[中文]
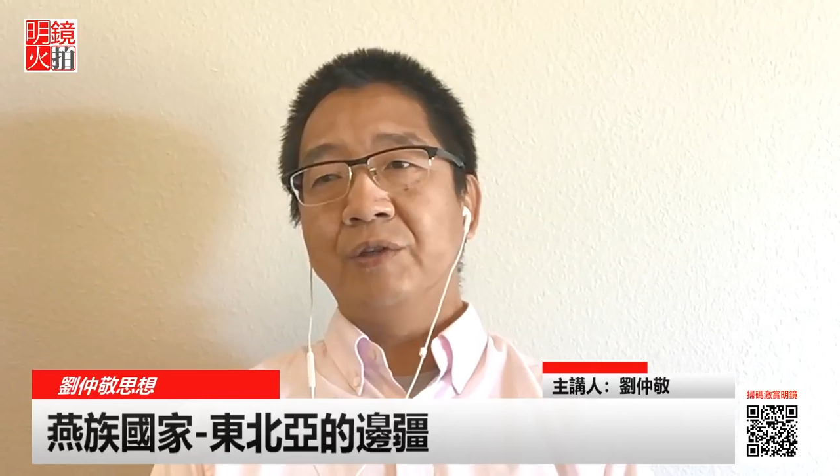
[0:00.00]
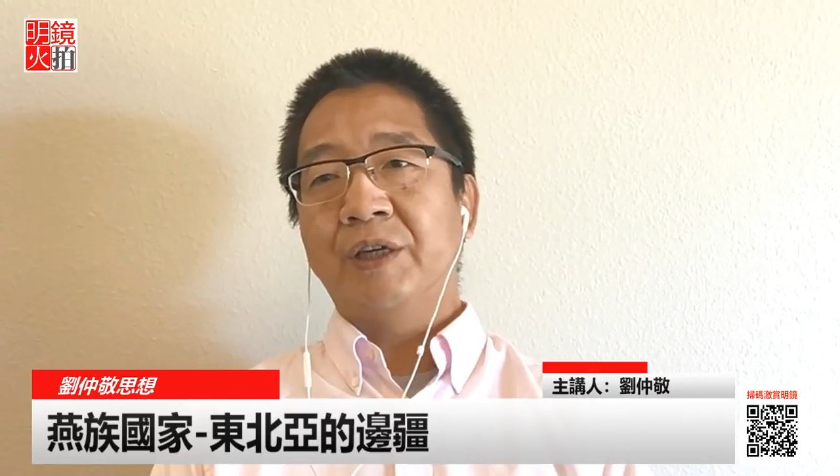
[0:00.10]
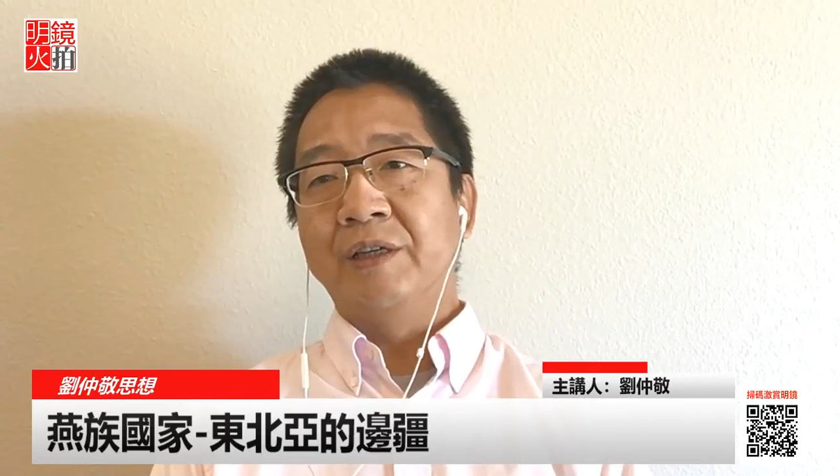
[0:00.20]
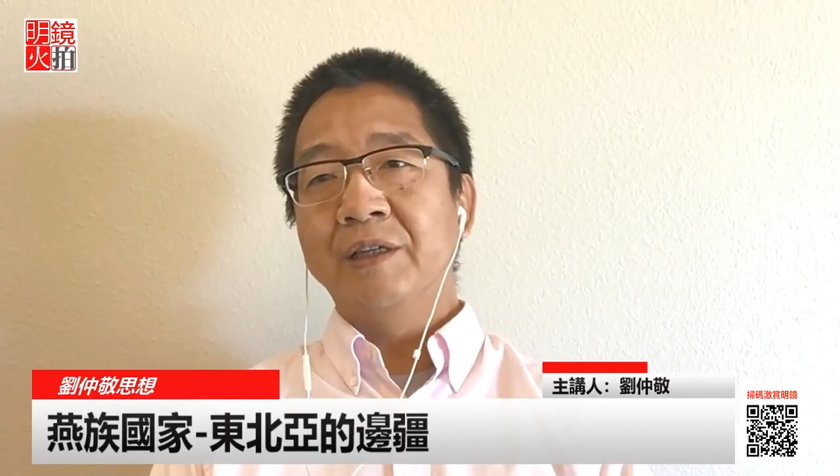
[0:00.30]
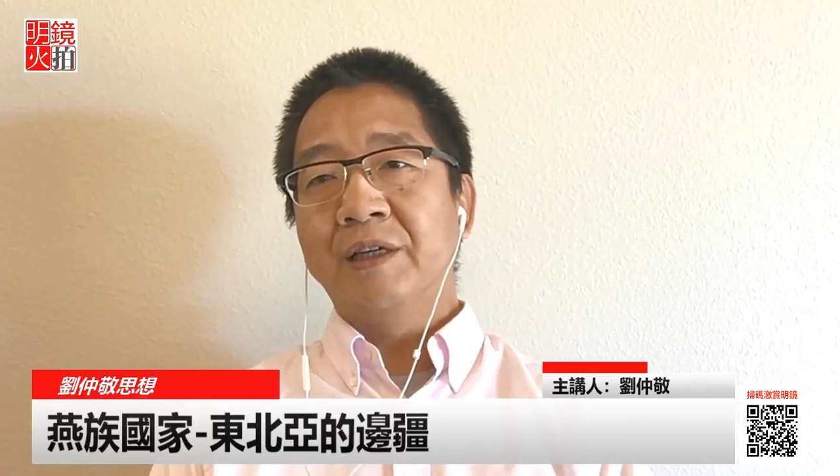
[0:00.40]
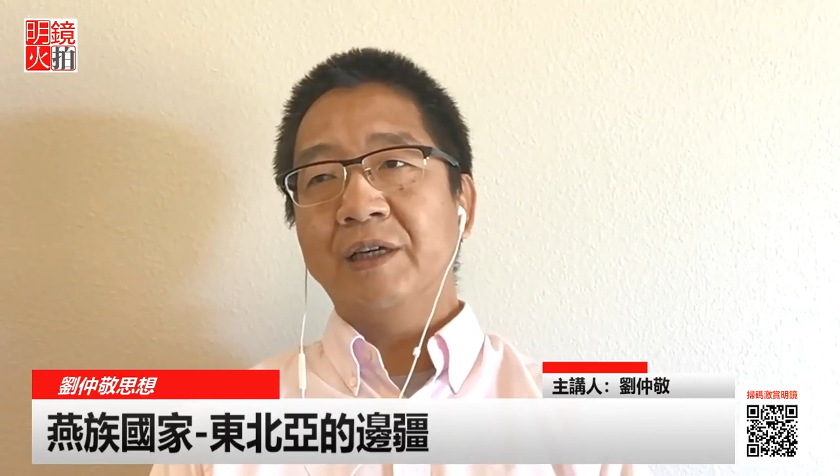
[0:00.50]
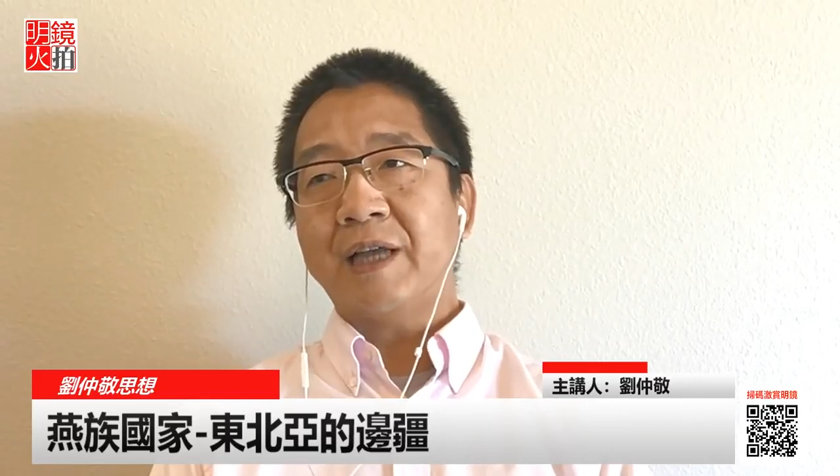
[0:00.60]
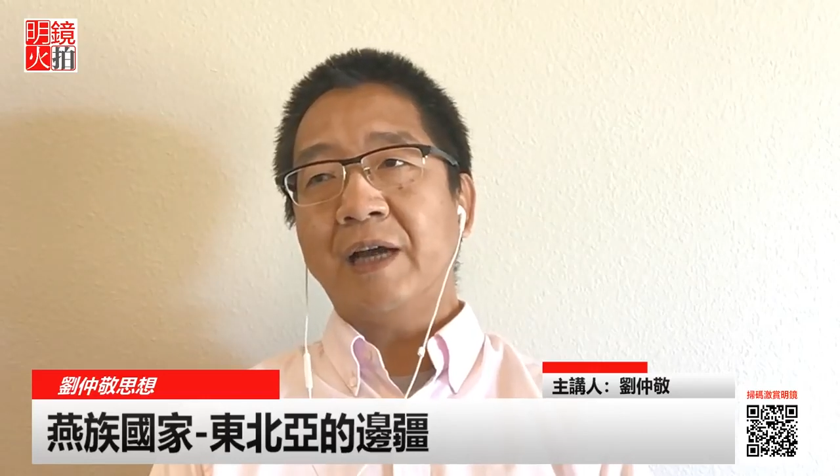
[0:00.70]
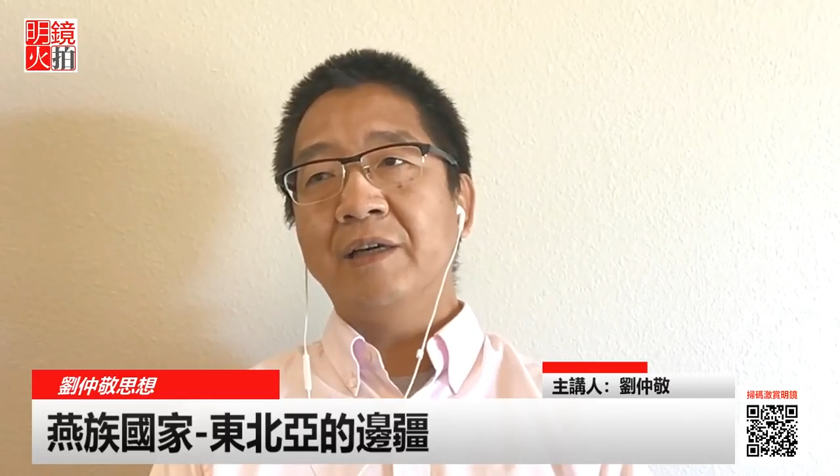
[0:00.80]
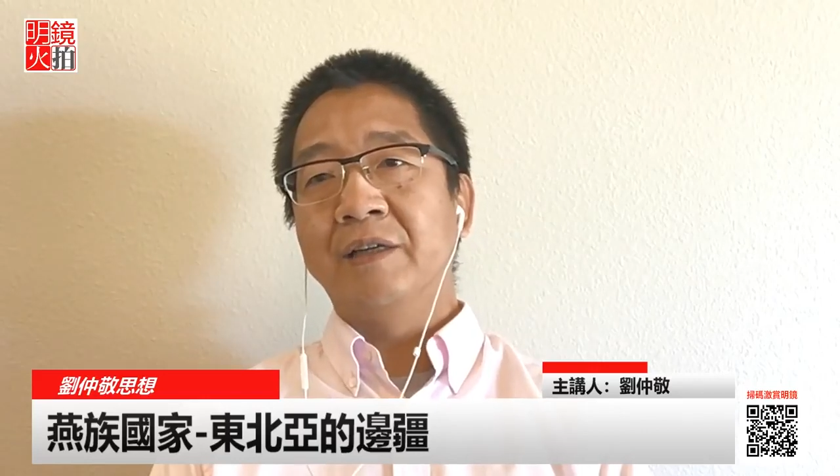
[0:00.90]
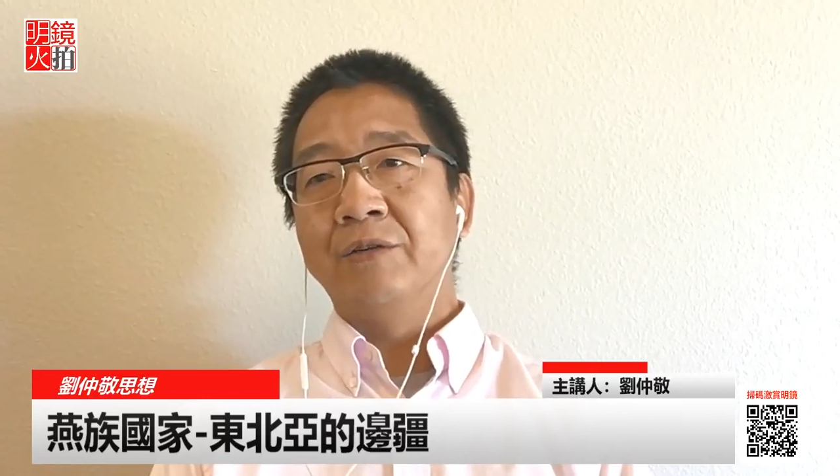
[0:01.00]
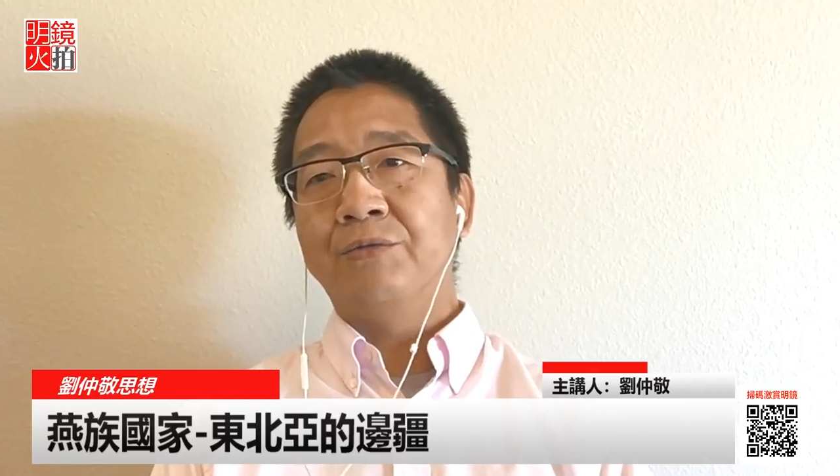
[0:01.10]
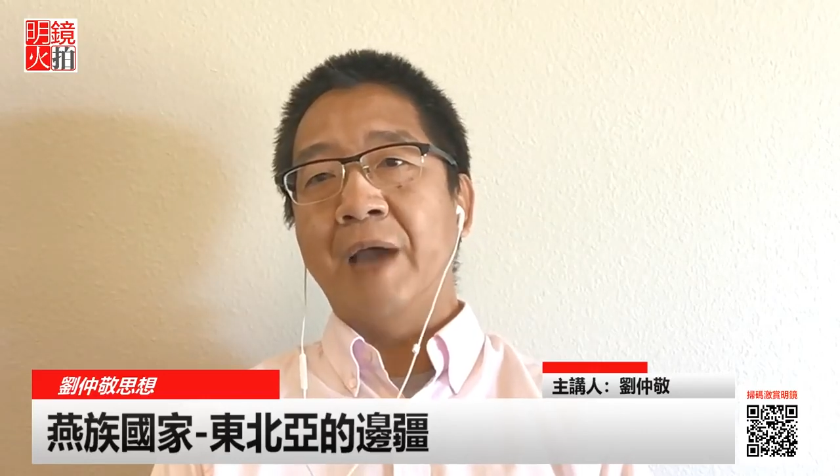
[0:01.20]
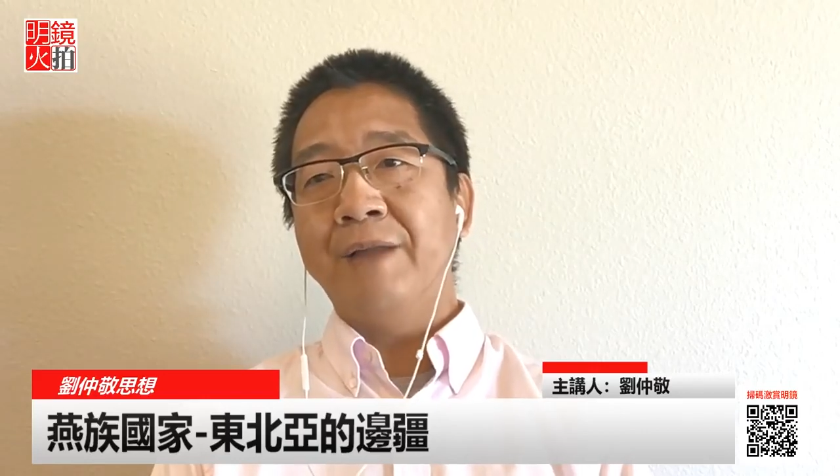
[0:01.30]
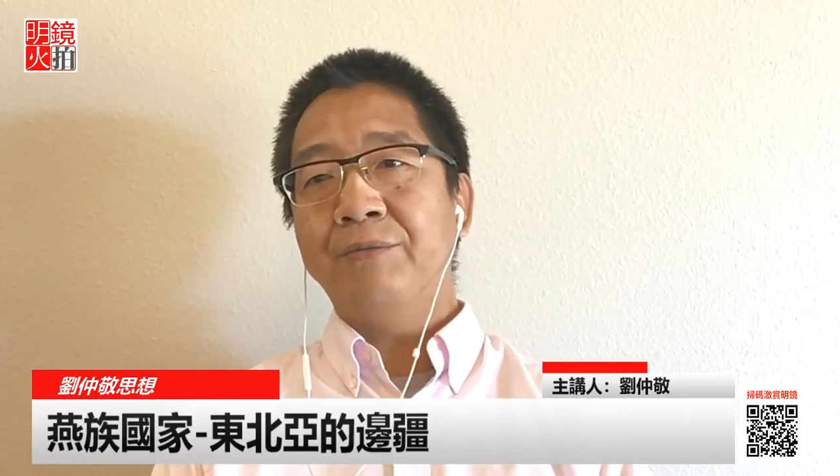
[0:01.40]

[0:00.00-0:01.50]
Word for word: 承认哥萨克人选